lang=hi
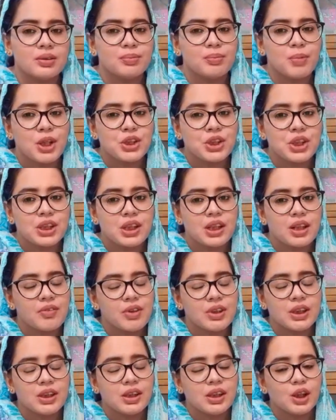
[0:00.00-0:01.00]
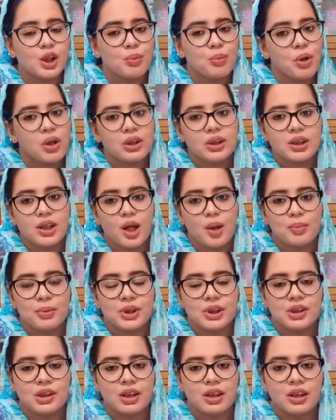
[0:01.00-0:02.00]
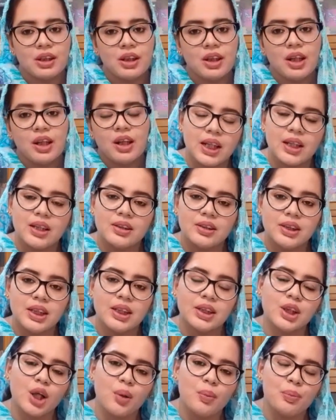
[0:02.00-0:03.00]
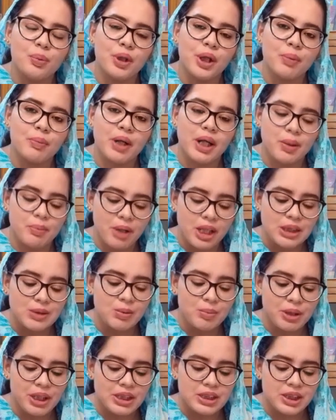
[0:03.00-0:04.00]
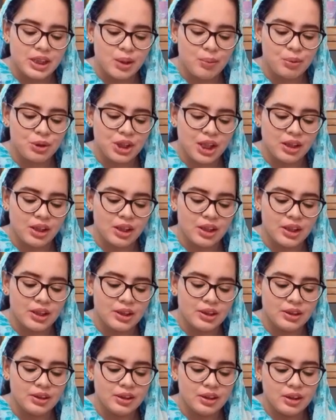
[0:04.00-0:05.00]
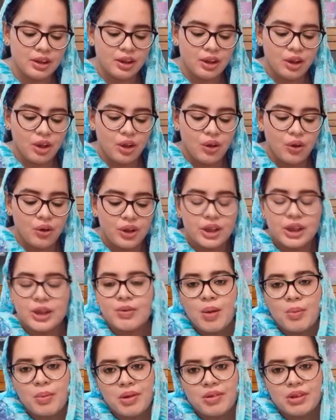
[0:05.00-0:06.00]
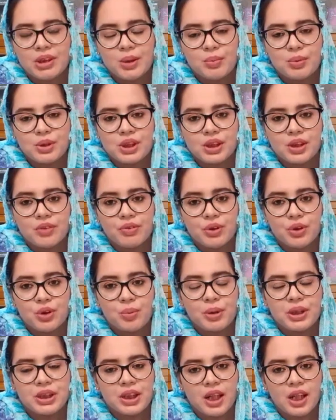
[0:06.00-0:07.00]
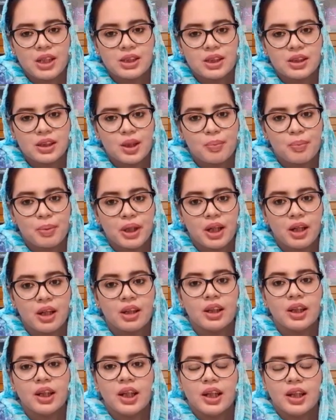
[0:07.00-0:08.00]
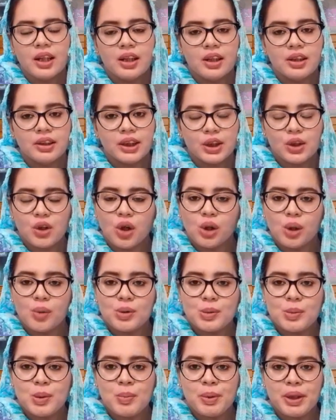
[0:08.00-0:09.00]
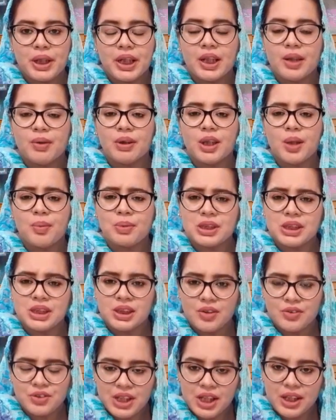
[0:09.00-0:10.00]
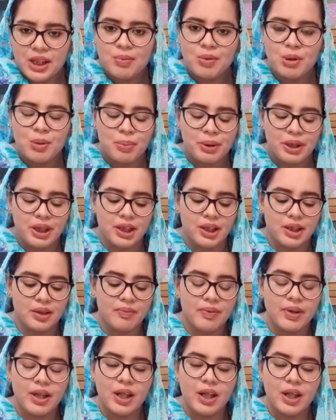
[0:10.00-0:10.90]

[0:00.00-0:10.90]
माशरे की खुवान के लिए बहुत काम किया ये किताब पूरे माह मार्च में मेरे जेर मुताल रही और इन तमाम खातन मुसनफिन को मैंने तलाश करके पढ़ा इनके कॉलम्स भी पढ़े इनके मज़ीद अफसाने भी पढ़े